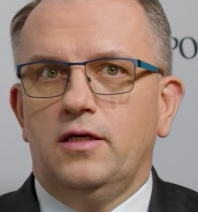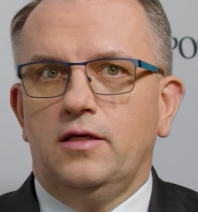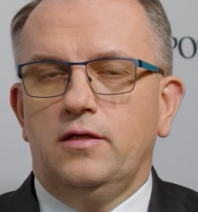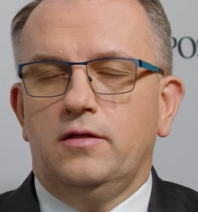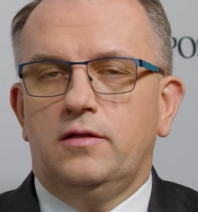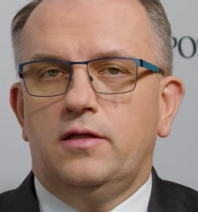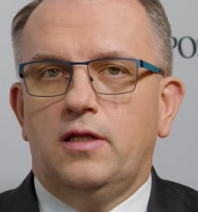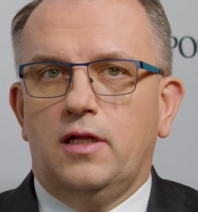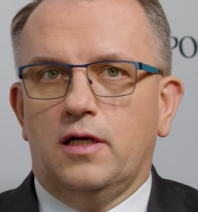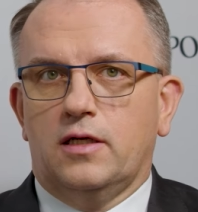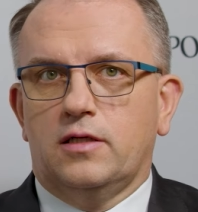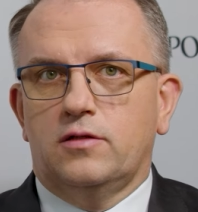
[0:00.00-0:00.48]
i
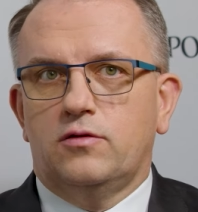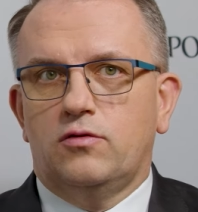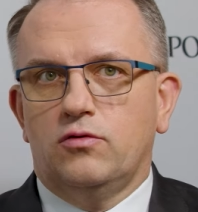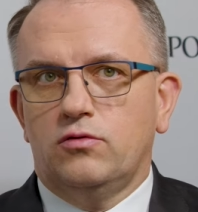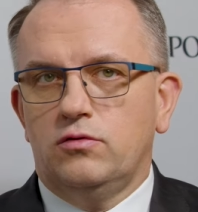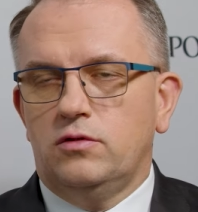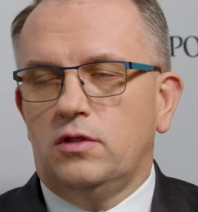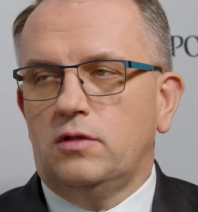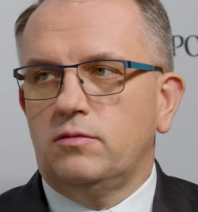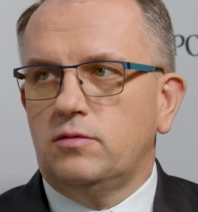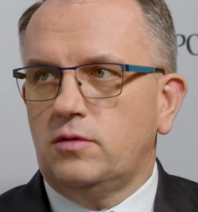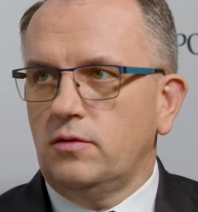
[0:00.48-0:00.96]
dla
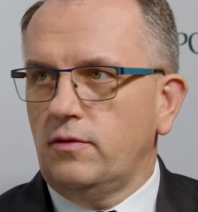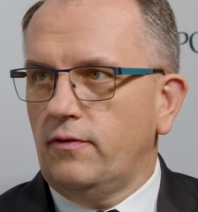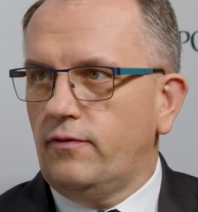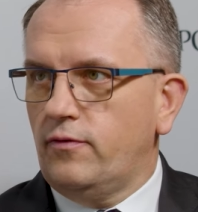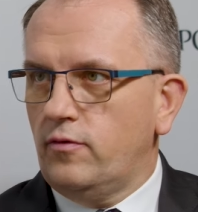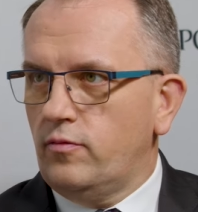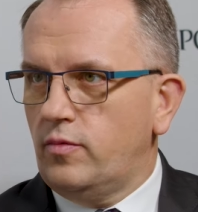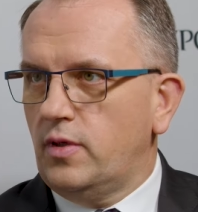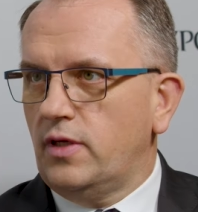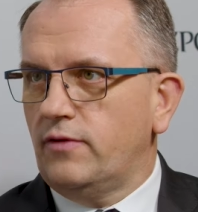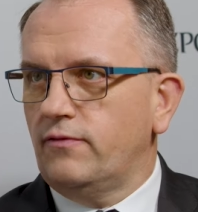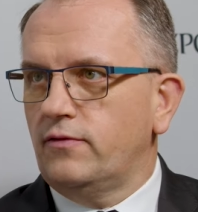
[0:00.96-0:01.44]
trudno nam sobie
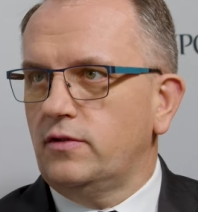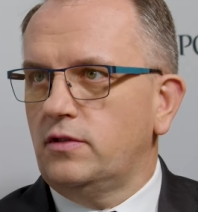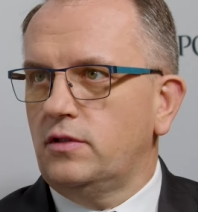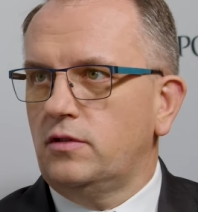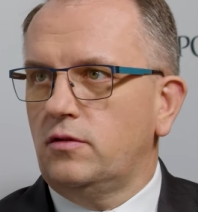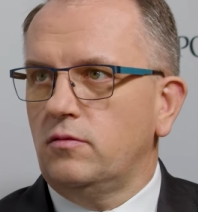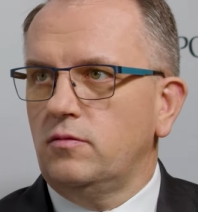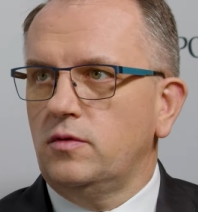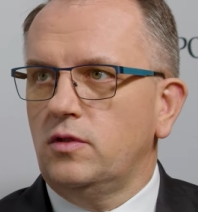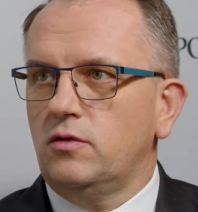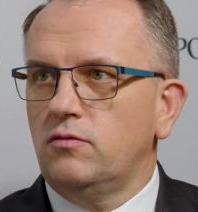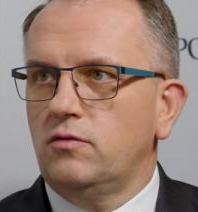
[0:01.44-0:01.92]
wyobrazić
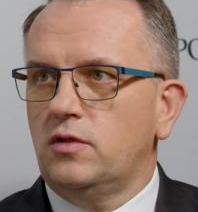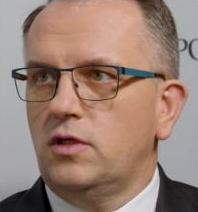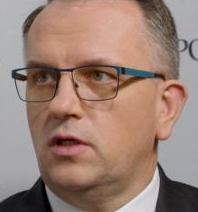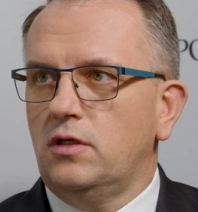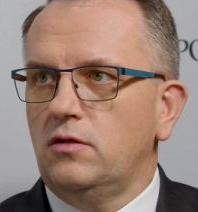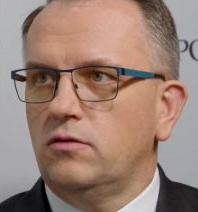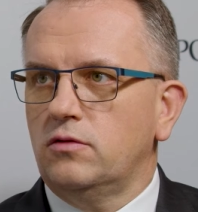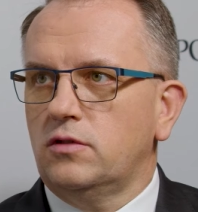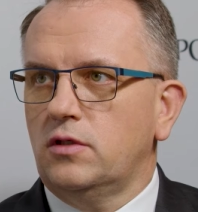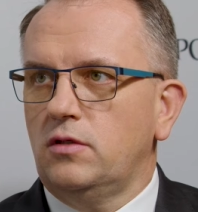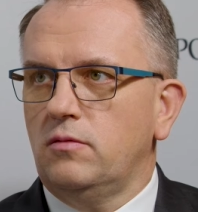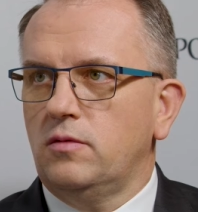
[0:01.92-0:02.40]
tą
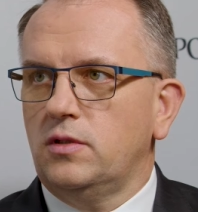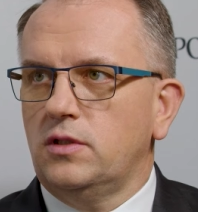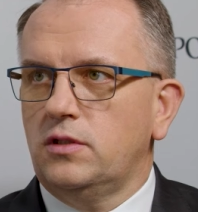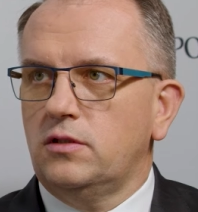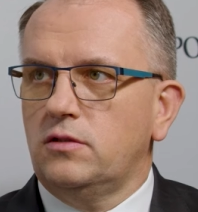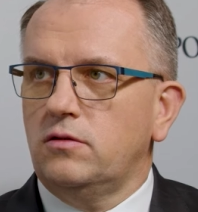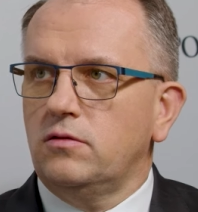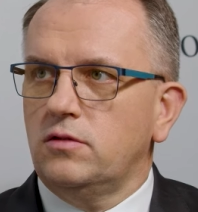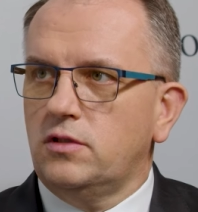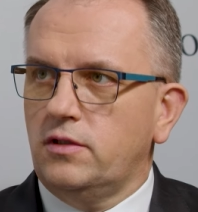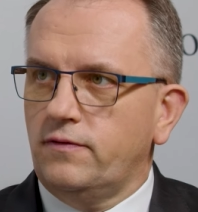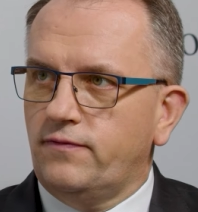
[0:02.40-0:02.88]
neutralność
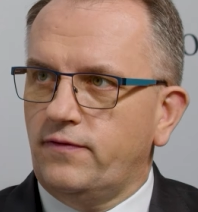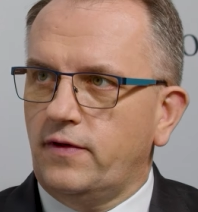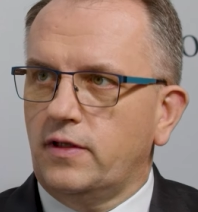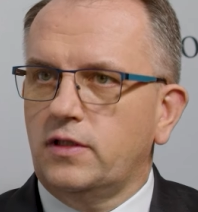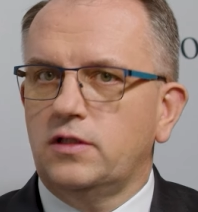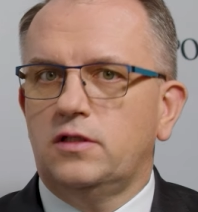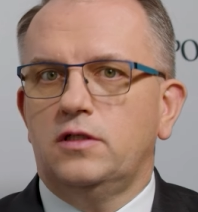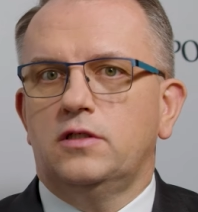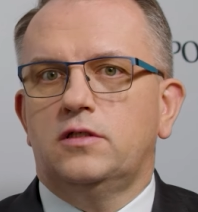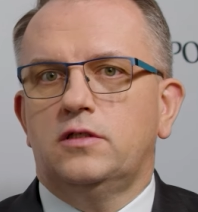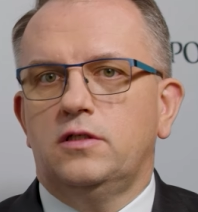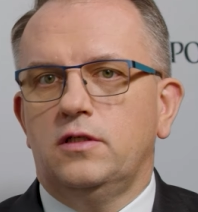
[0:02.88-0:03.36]
klimatyczną, że
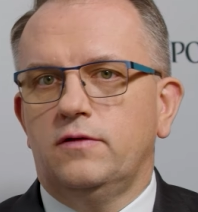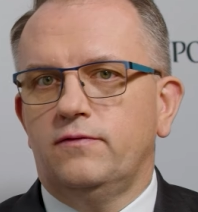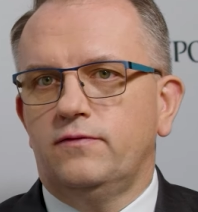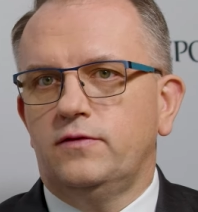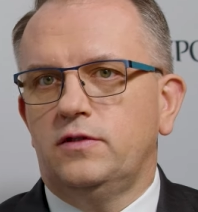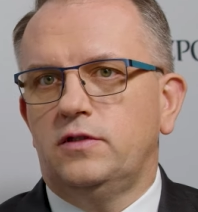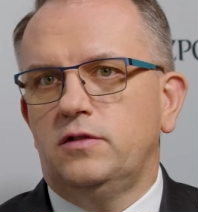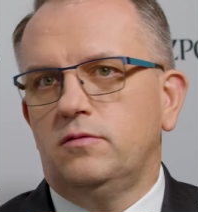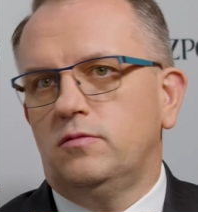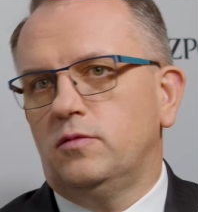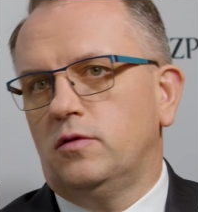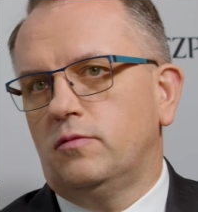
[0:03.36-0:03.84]
faktycznie
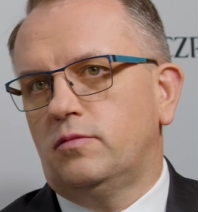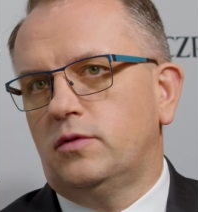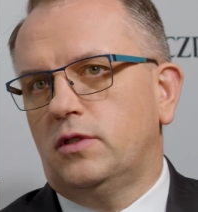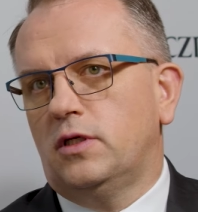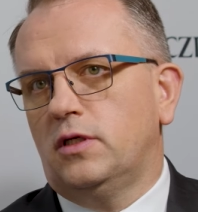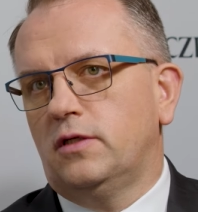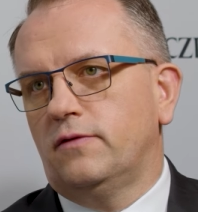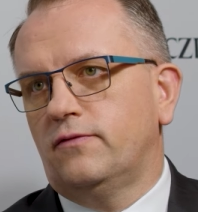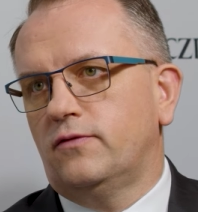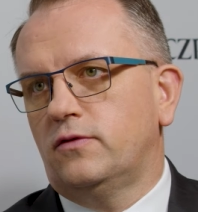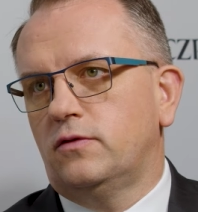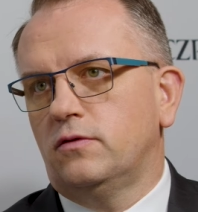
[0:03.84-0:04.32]
widzimy
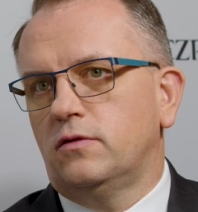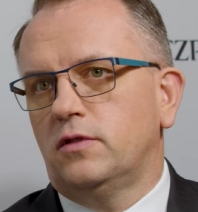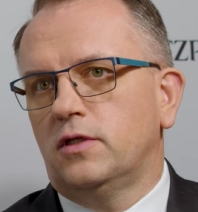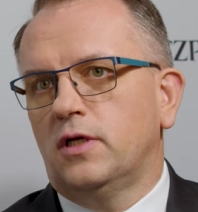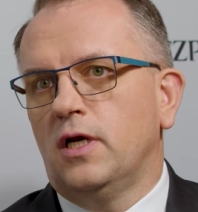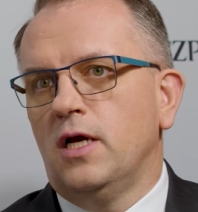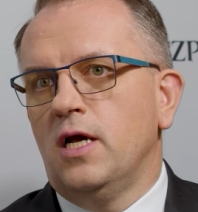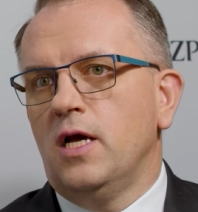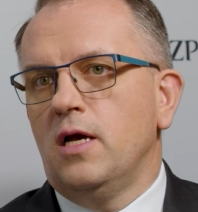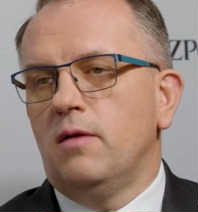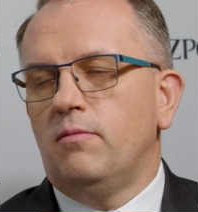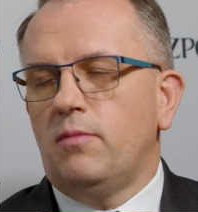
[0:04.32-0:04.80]
obszary, w których
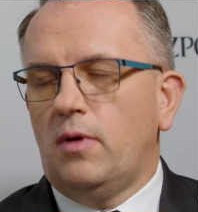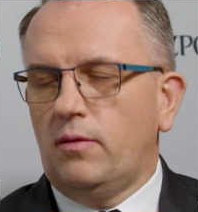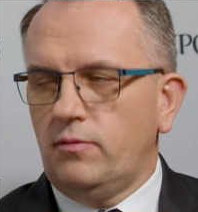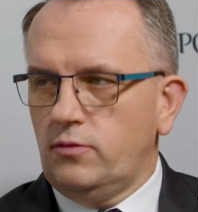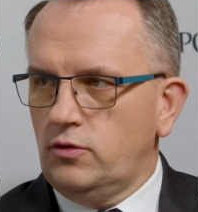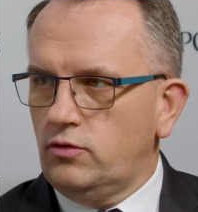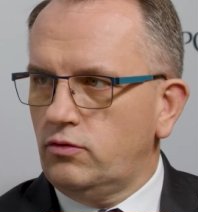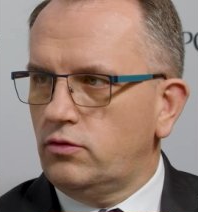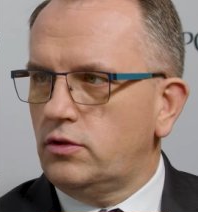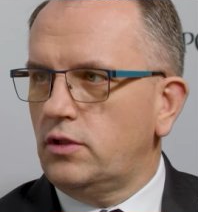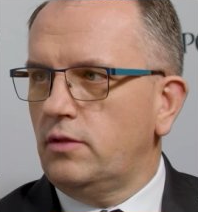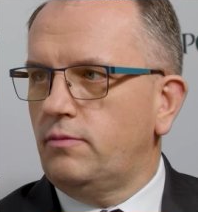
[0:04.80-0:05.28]
mamy
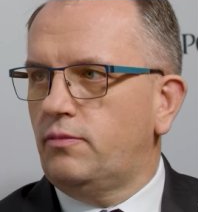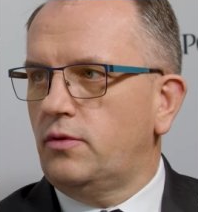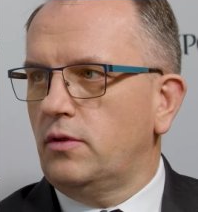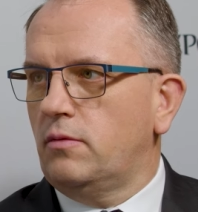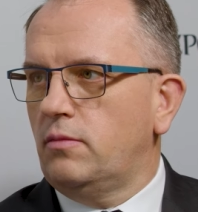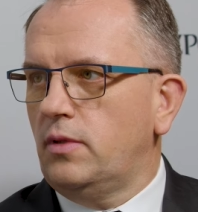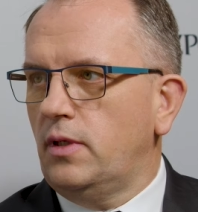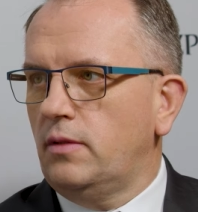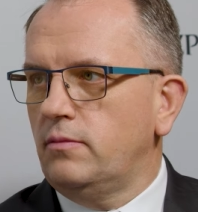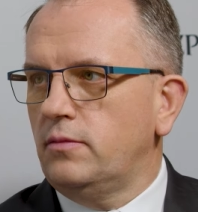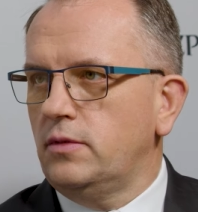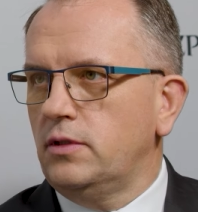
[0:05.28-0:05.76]
duże
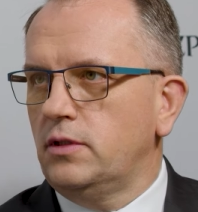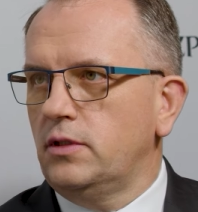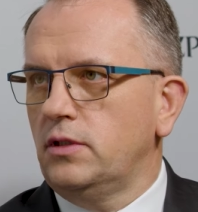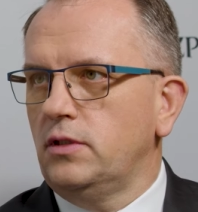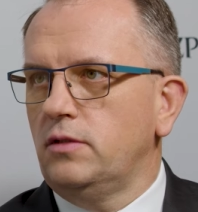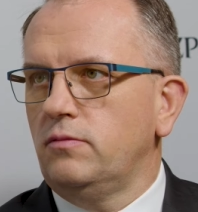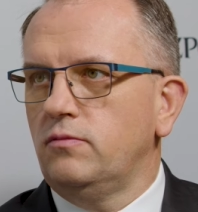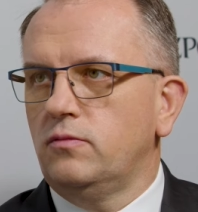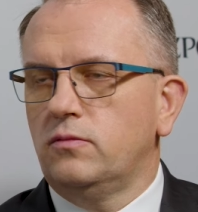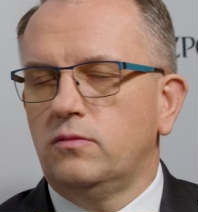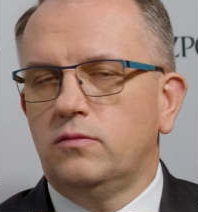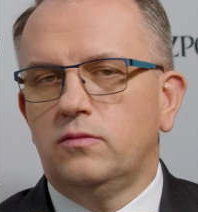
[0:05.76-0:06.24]
problemy
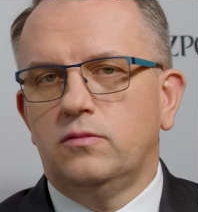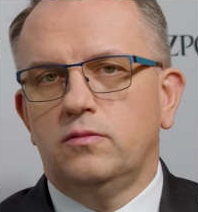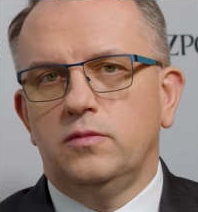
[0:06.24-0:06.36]
i,